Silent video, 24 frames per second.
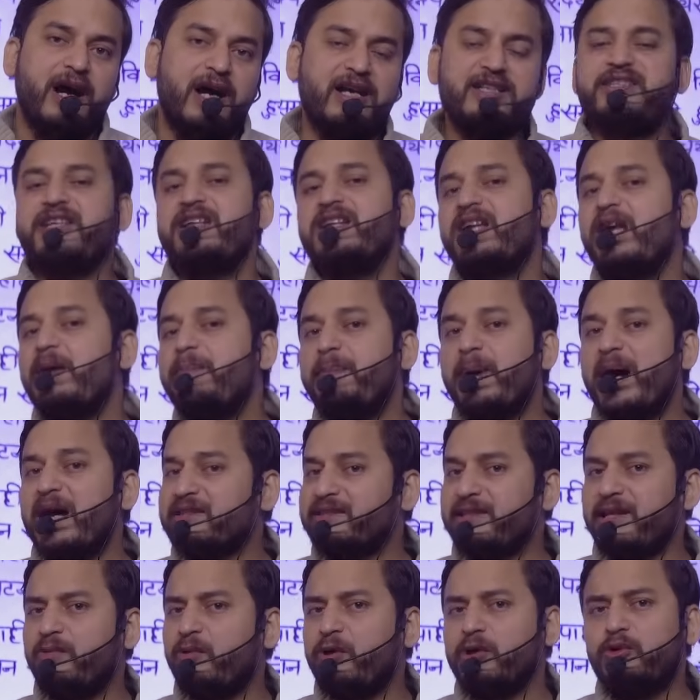और जिनके
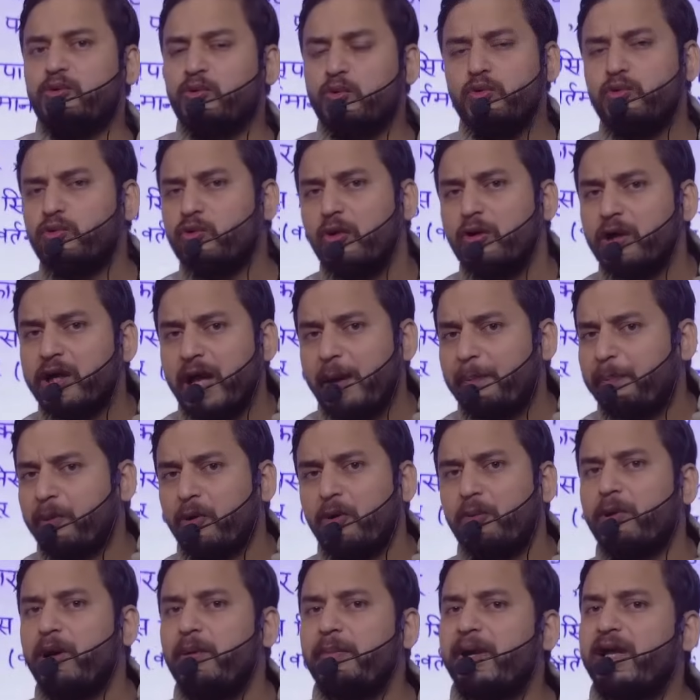पास है वो उनको क्या
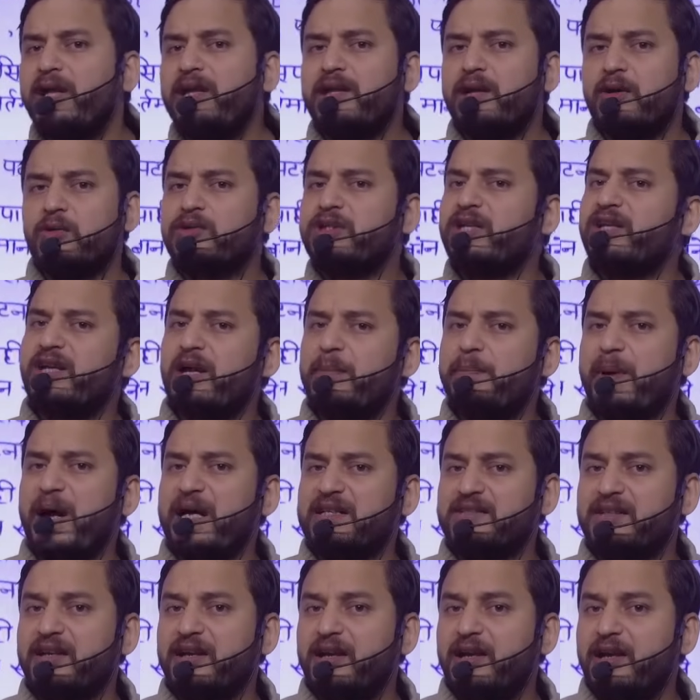प्रॉब्लम नहीं है जिनके
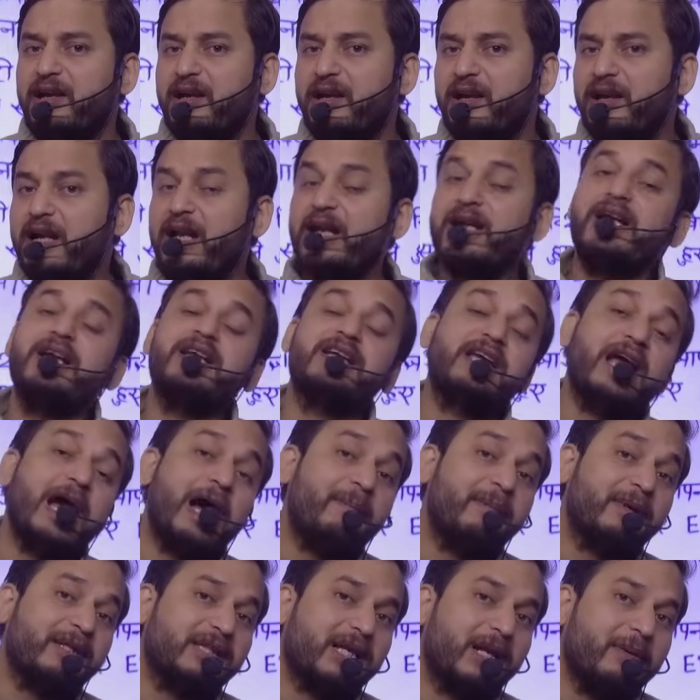पास है लेकिन
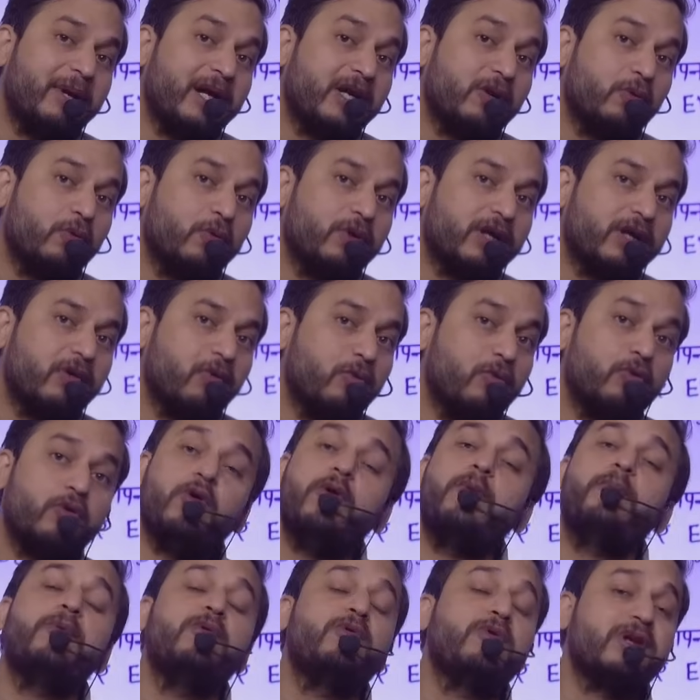क्या मतलब है कि उन,
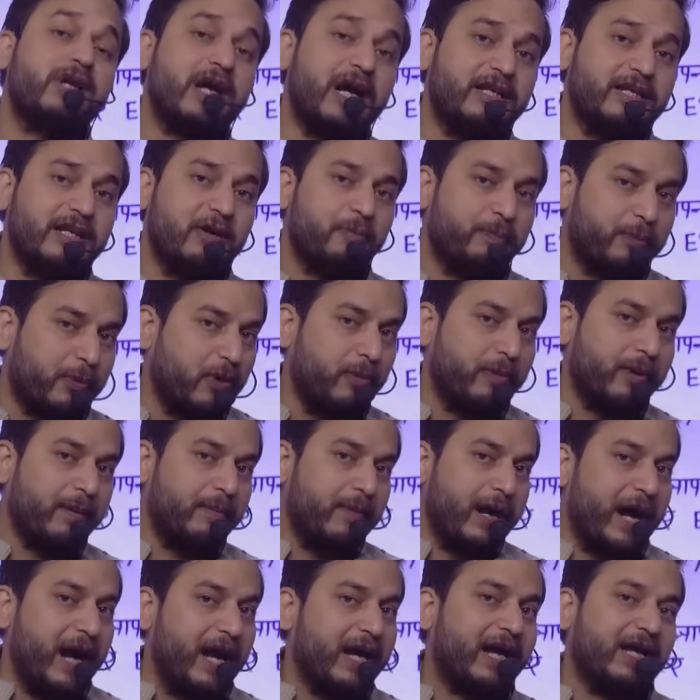उनको उनका जब
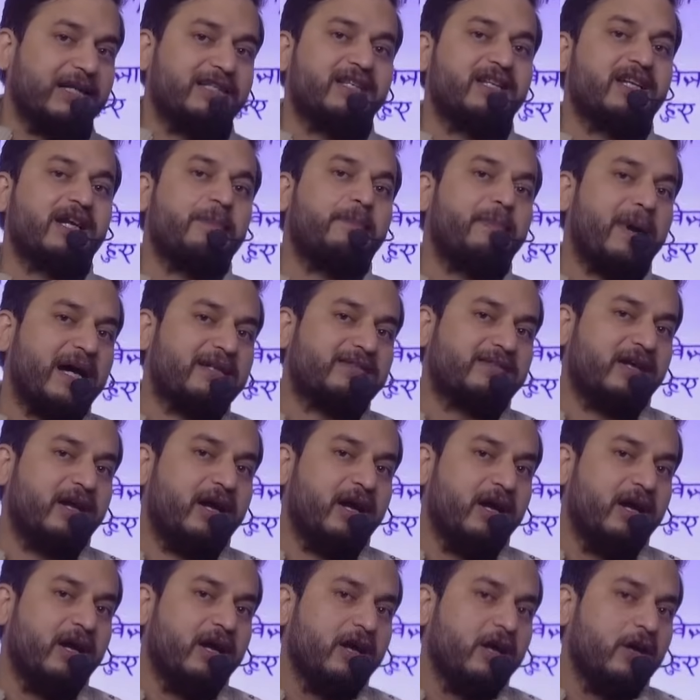प्रॉब्लम आएगा जिनके पास
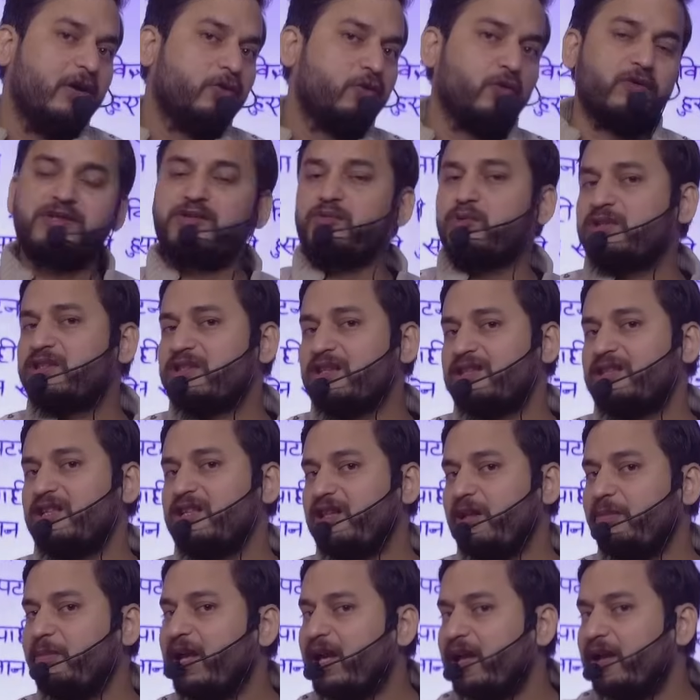है उस उस
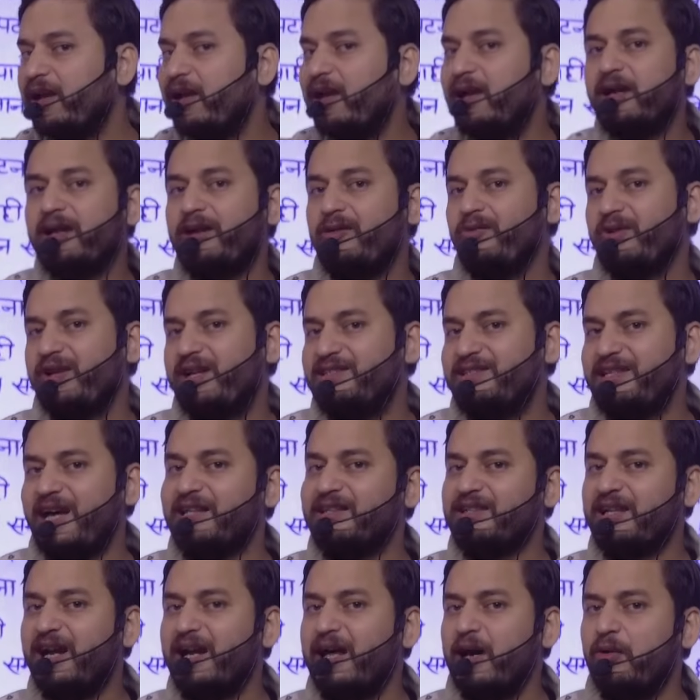स्थिति में ये नए लड़के उनके
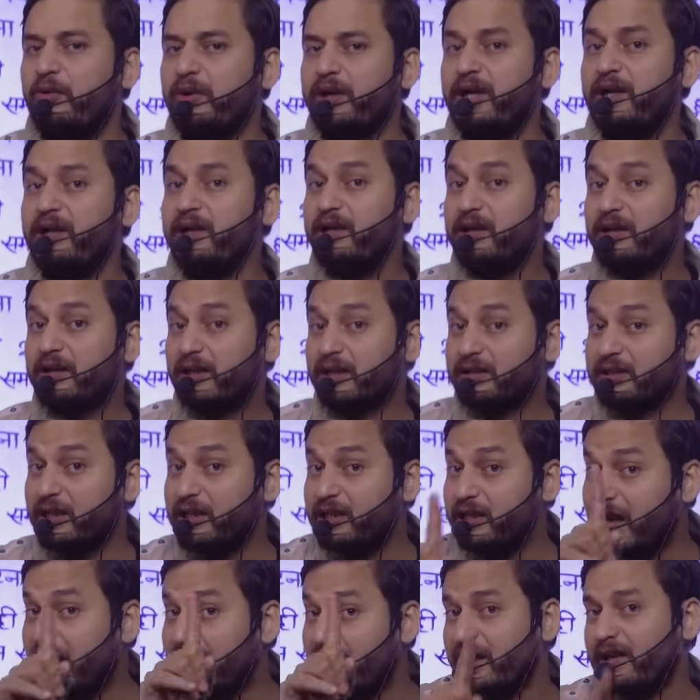साथ खड़ा होंगे हाँ,
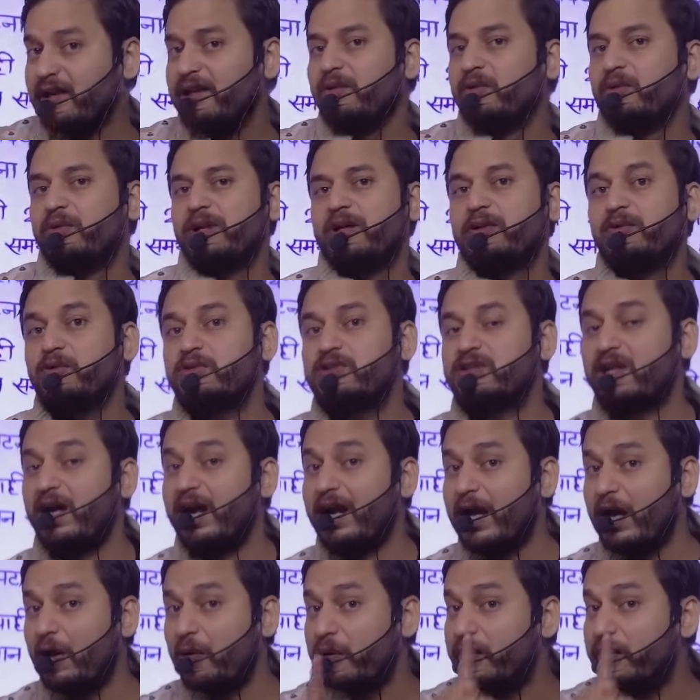कहीं खड़ा नहीं होंगे तो
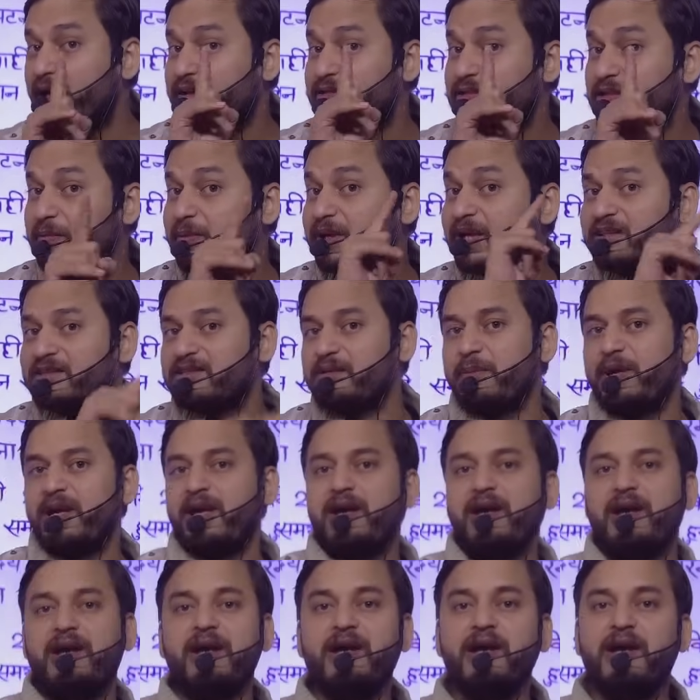खड़ा होने का सभी का समय
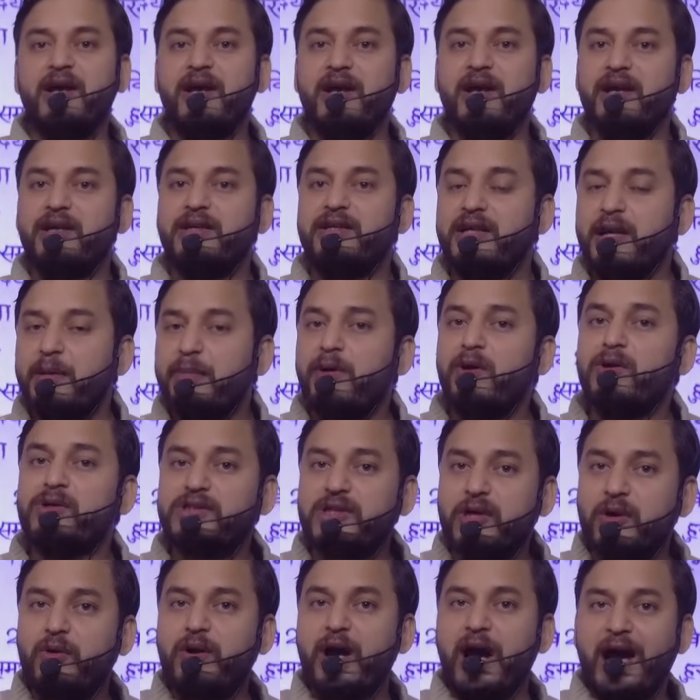है ये
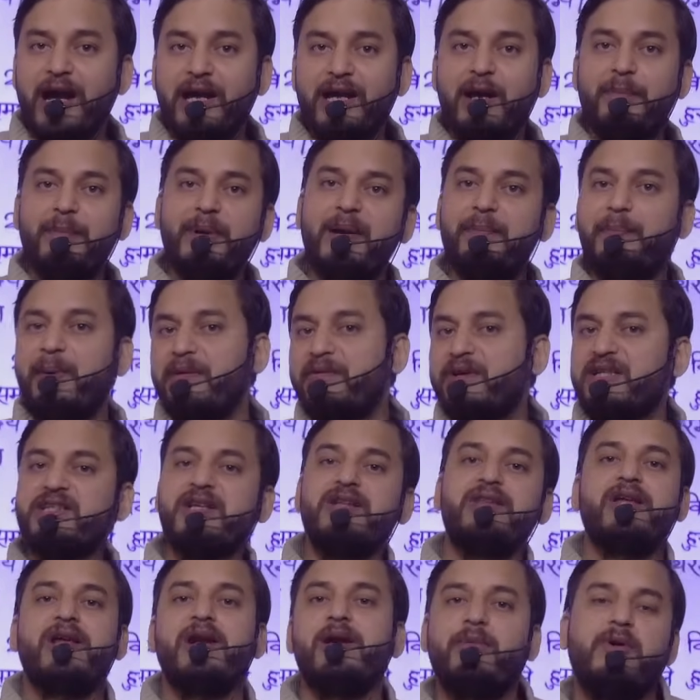बहुत से लोग आएंगे अपना
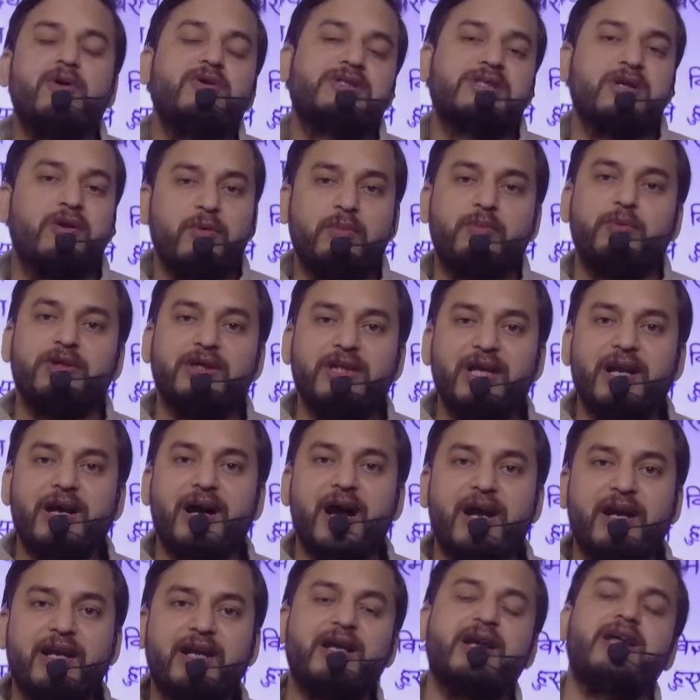प्रवचन देने बहुत से लोग बुद्धि
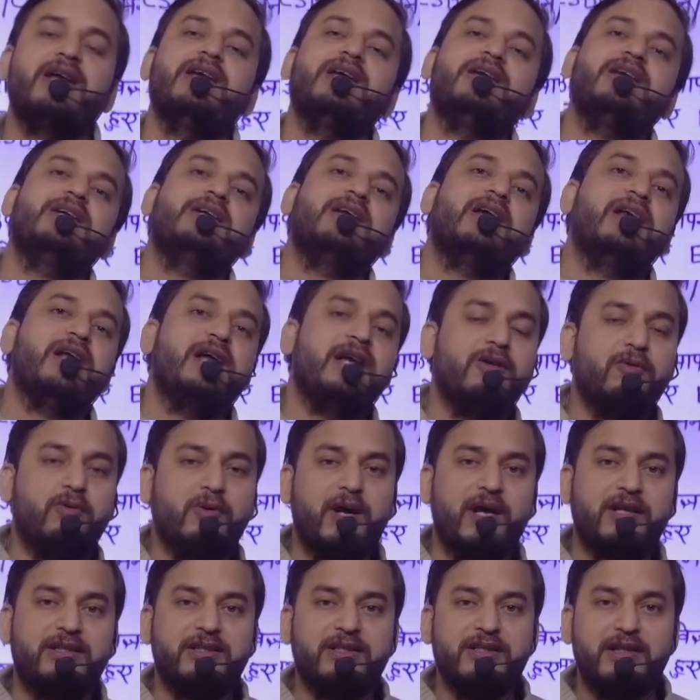लगाने के नहीं ये नहीं
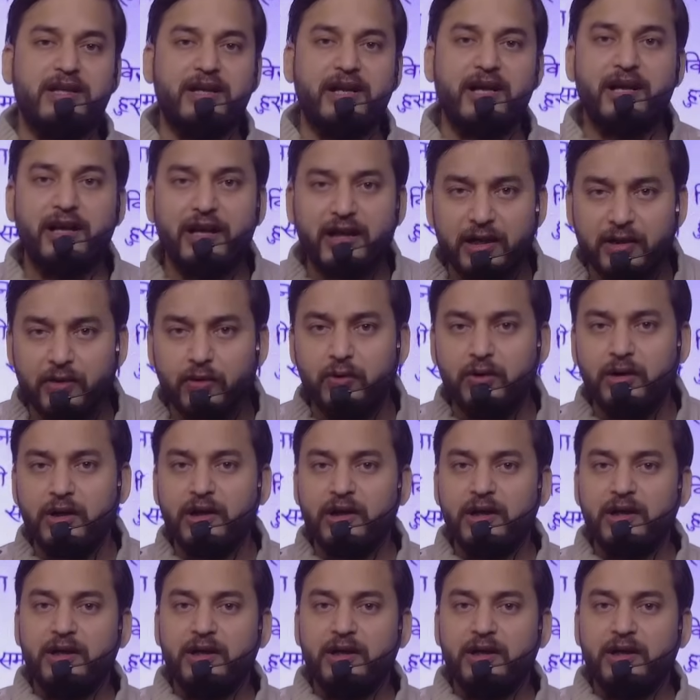होना चाहिए नए लड़के को